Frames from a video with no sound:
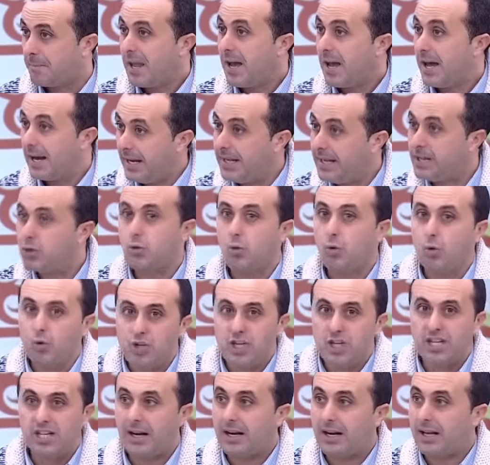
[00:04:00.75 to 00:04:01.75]
راه تكون
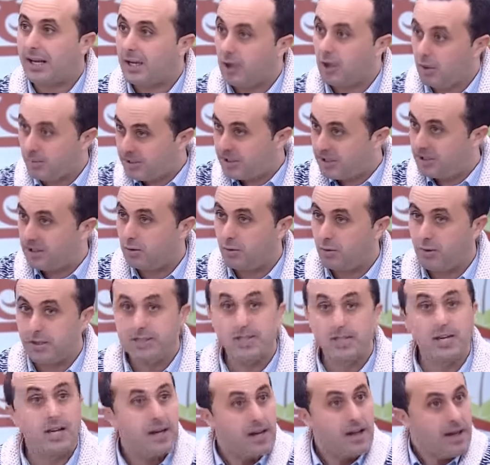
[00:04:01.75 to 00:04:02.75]
جينا بقيناهم تيزيدوا
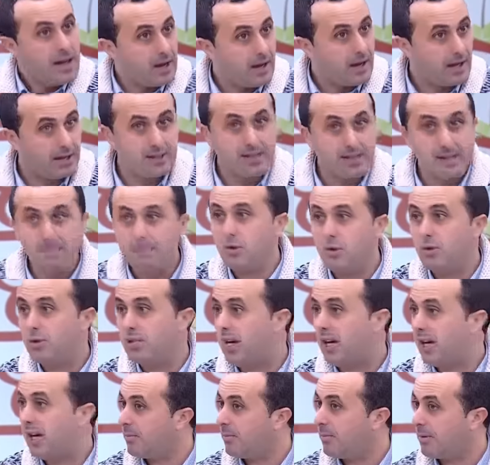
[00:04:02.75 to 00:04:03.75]
العسل غنكملوا حتى
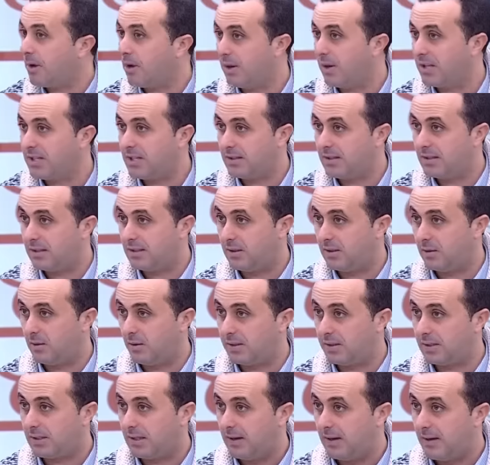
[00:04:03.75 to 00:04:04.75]
نبقاو غاديين تيزيدوا
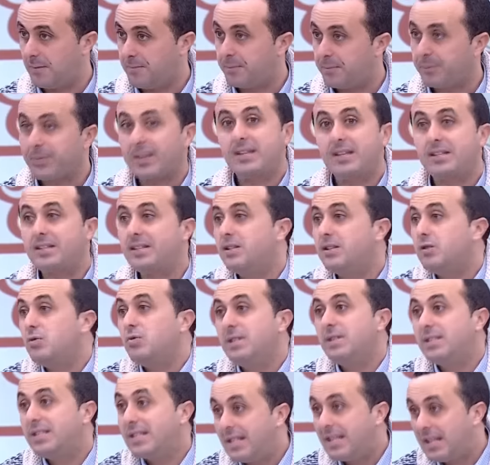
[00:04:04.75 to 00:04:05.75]
العسل تيزيدوا
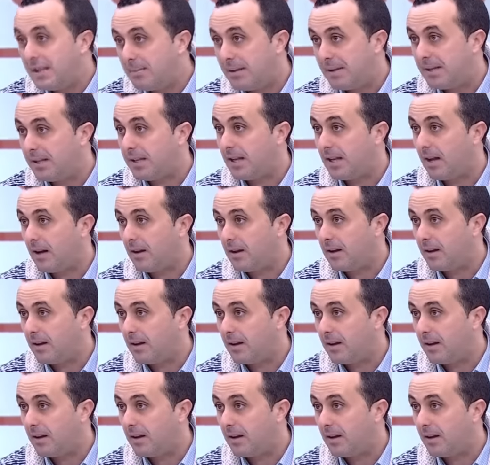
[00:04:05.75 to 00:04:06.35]
الزيت البلديه